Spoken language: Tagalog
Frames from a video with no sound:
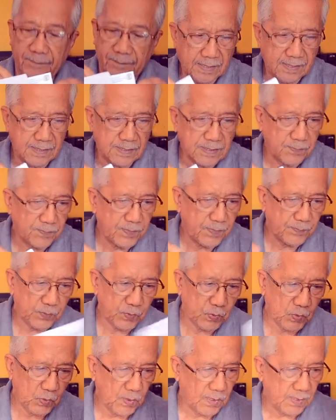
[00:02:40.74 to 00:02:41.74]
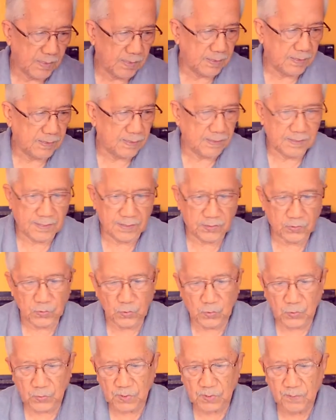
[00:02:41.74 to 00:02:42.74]
Isa pa po ay ito
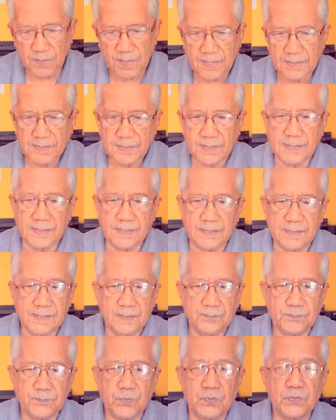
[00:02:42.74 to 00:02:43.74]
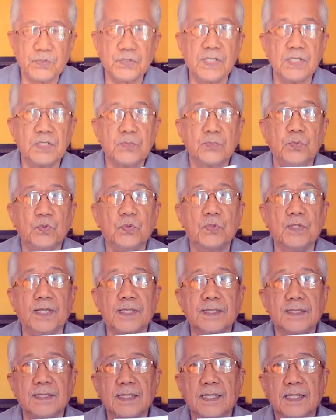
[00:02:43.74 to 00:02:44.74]
ho naman ay purchase
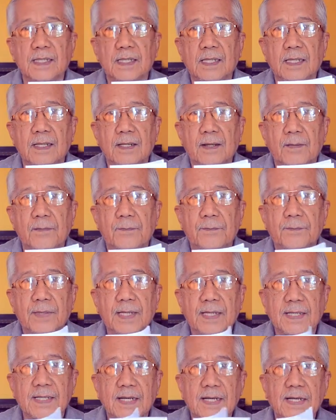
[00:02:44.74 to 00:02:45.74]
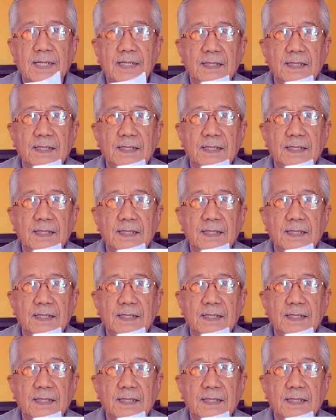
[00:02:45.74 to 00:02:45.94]
booklet para